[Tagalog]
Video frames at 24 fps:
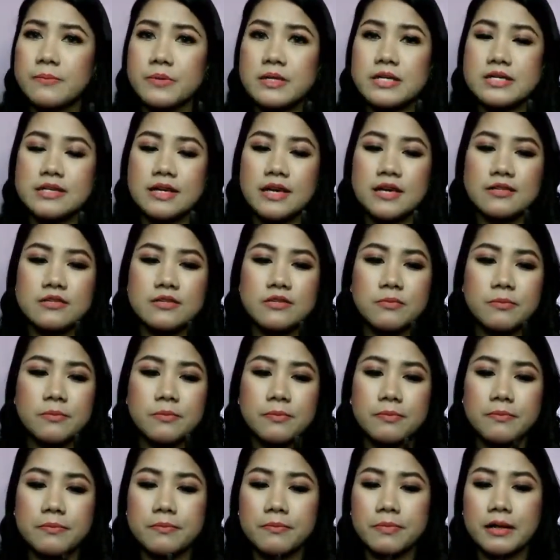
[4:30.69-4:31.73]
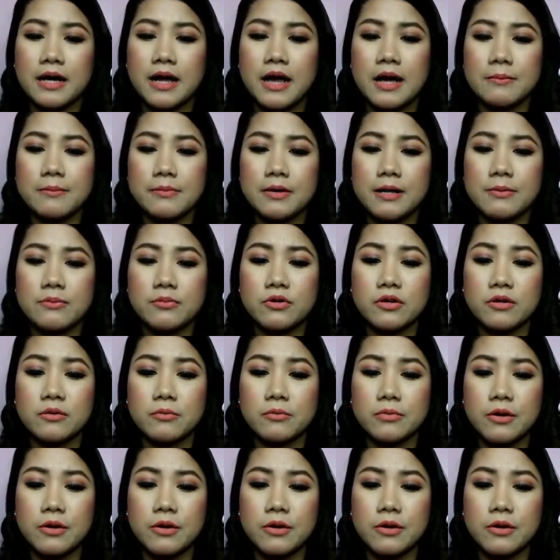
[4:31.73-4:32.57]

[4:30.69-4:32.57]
precise yung pag apply mo ng